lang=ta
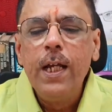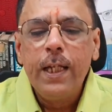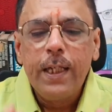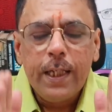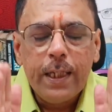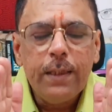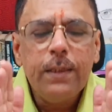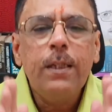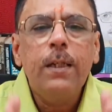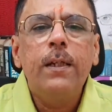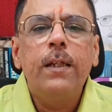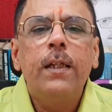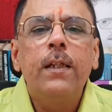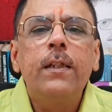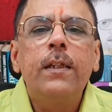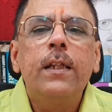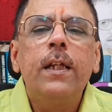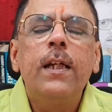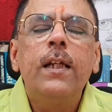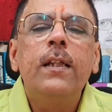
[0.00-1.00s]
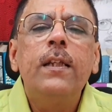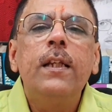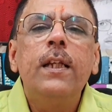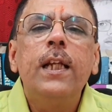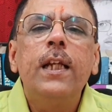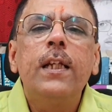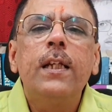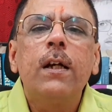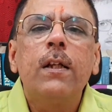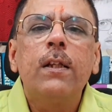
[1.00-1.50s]
இந்த இந்த இந்த
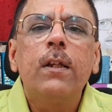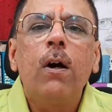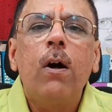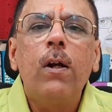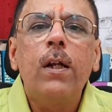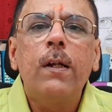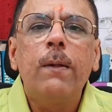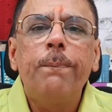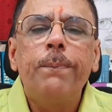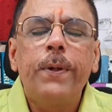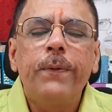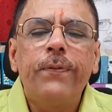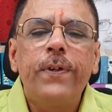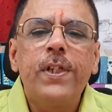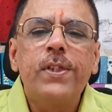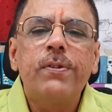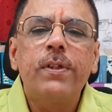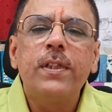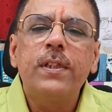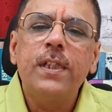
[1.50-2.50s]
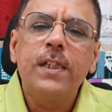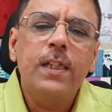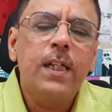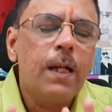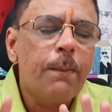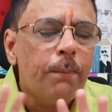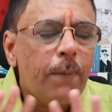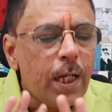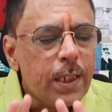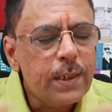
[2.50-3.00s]
நீங்கள் அந்த ஆர்டர் ஆஃப் ப்ரிஃபரன்ஸ் வந்து
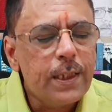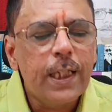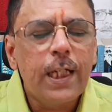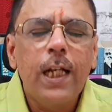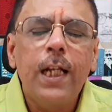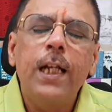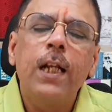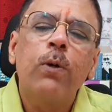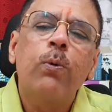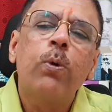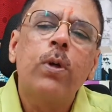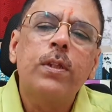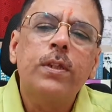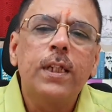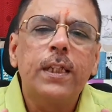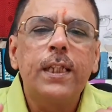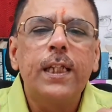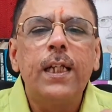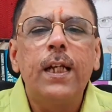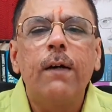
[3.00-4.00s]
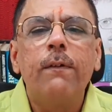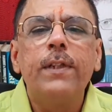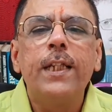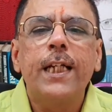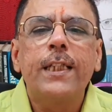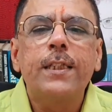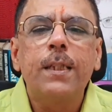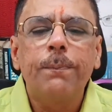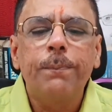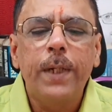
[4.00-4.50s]
நான் மாற்றிக்கல நான் கொடுத்ததே நான் வந்து
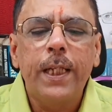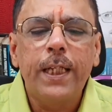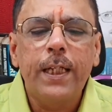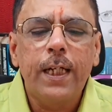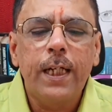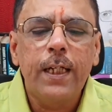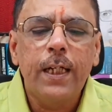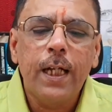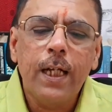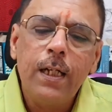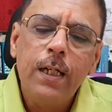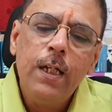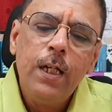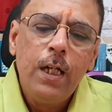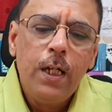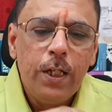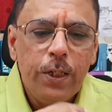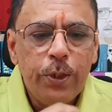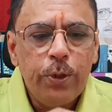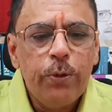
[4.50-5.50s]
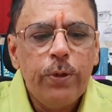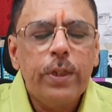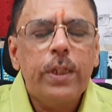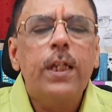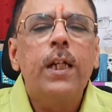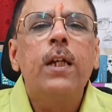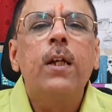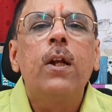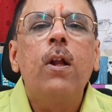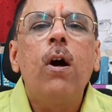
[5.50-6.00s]
அக்செப்ட் பண்ணிக்கிறேன்னா யூ யூ
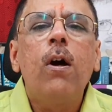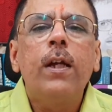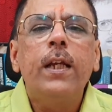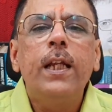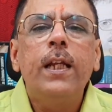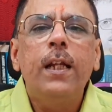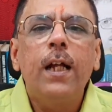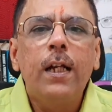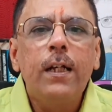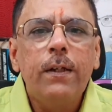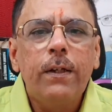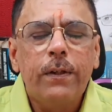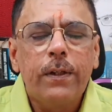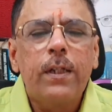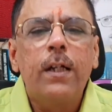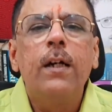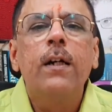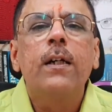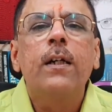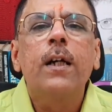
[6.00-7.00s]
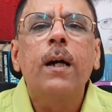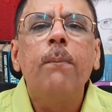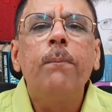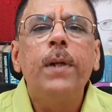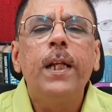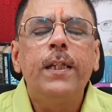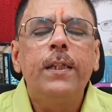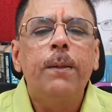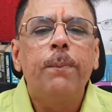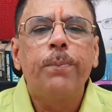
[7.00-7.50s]
கேன் லாகின் அண்ட்
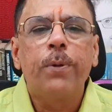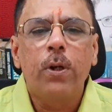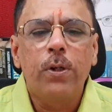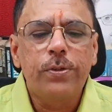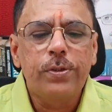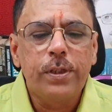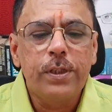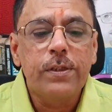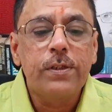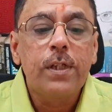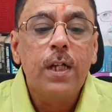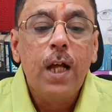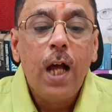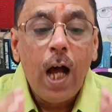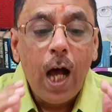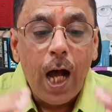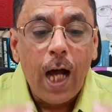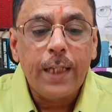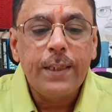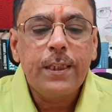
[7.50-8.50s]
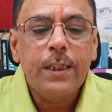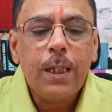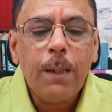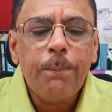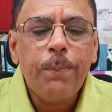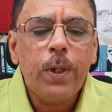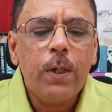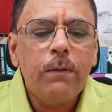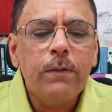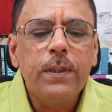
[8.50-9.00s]
கம்ப்ளீட் த ப்ராசஸ்
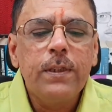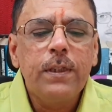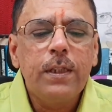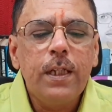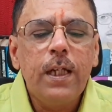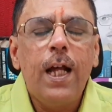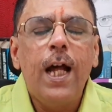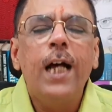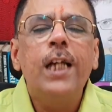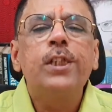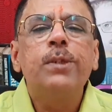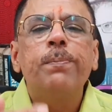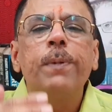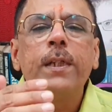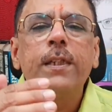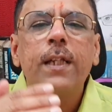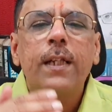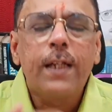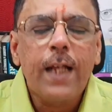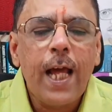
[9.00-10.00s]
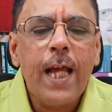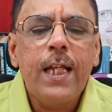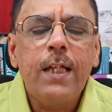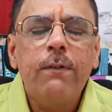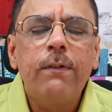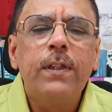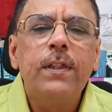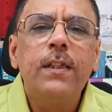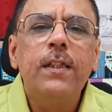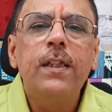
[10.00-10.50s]
அதுக்கப்புறம் வந்து ஆஸ் பர் த ரேங்க்
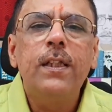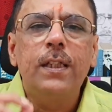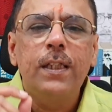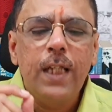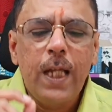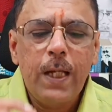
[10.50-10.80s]
வந்து தே